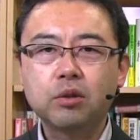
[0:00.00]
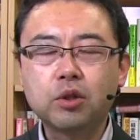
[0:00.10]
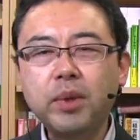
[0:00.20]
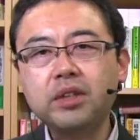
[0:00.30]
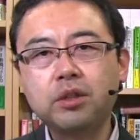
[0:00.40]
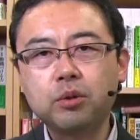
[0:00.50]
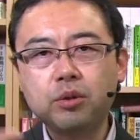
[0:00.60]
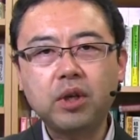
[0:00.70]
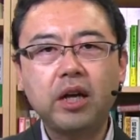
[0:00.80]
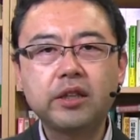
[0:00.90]
その困ってるこ
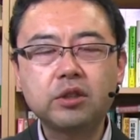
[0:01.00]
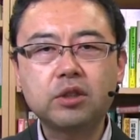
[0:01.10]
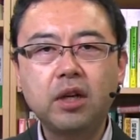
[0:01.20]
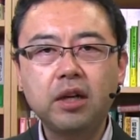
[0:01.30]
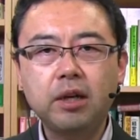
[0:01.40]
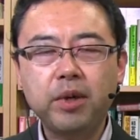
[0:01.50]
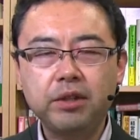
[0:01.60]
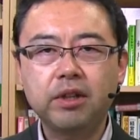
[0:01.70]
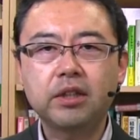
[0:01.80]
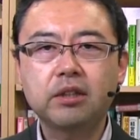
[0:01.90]
とを解決してあげれば
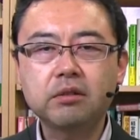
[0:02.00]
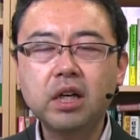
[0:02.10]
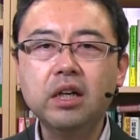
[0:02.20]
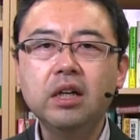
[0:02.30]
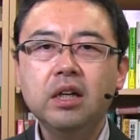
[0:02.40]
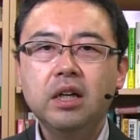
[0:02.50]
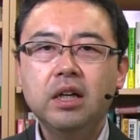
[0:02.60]
いいわけなので、